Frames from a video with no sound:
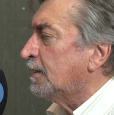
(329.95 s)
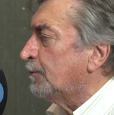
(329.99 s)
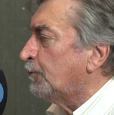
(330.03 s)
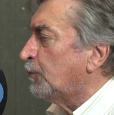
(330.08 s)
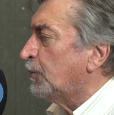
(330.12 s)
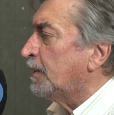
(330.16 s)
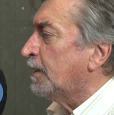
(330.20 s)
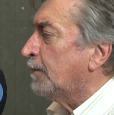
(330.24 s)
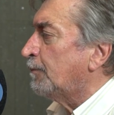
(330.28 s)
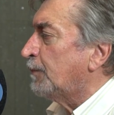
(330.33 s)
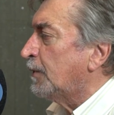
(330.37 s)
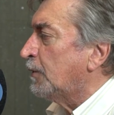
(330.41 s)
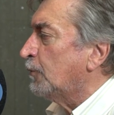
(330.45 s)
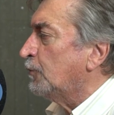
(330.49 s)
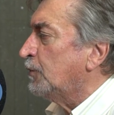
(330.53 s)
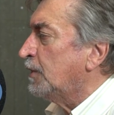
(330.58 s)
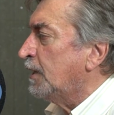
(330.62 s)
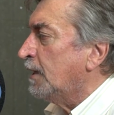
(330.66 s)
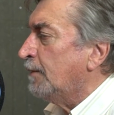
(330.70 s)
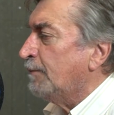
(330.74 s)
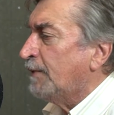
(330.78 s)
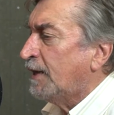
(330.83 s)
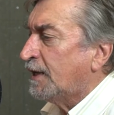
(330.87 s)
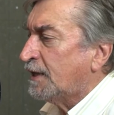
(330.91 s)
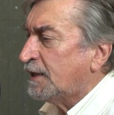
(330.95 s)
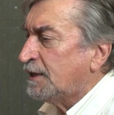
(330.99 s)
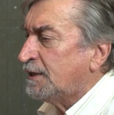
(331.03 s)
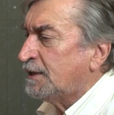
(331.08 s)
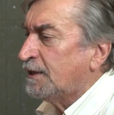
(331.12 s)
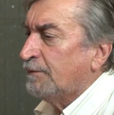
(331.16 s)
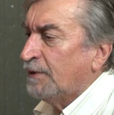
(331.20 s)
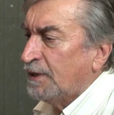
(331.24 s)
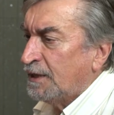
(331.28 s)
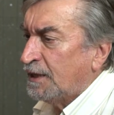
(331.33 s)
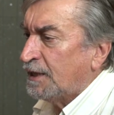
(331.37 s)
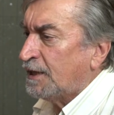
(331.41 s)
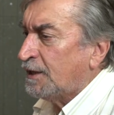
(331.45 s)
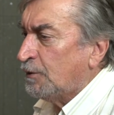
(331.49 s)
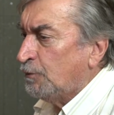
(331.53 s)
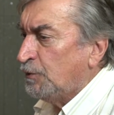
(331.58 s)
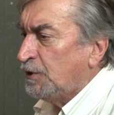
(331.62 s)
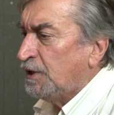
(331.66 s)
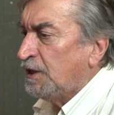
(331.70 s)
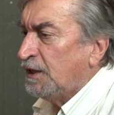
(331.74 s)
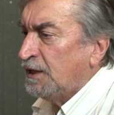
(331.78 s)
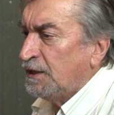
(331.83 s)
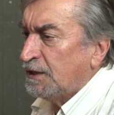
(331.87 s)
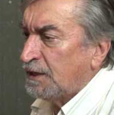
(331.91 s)
después de aplaudir a Macri, se van a
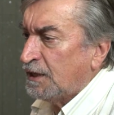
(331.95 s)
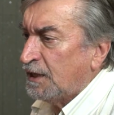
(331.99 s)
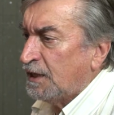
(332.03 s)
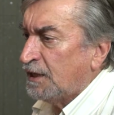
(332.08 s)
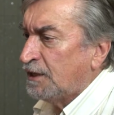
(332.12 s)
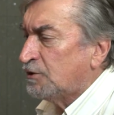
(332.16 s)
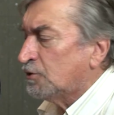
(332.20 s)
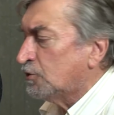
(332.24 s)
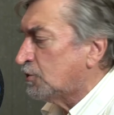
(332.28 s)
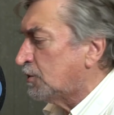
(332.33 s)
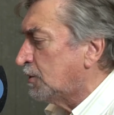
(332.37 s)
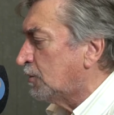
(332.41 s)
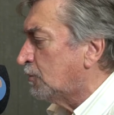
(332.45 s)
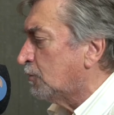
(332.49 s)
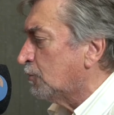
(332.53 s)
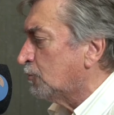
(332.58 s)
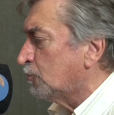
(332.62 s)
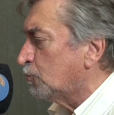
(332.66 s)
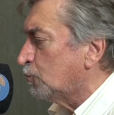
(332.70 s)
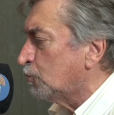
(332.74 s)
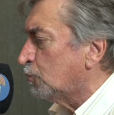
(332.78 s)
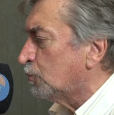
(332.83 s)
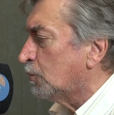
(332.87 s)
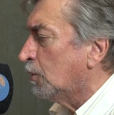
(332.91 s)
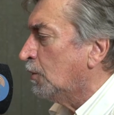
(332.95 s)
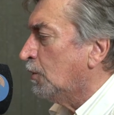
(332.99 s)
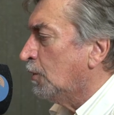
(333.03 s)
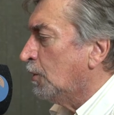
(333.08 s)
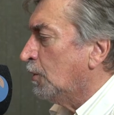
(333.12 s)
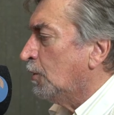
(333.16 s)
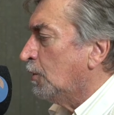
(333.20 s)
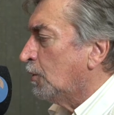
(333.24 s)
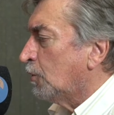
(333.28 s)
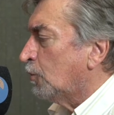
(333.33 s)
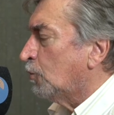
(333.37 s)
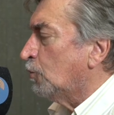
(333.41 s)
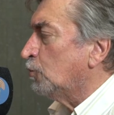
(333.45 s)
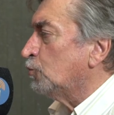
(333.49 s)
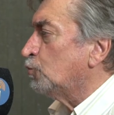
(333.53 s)
reunir entre ellos y con sus,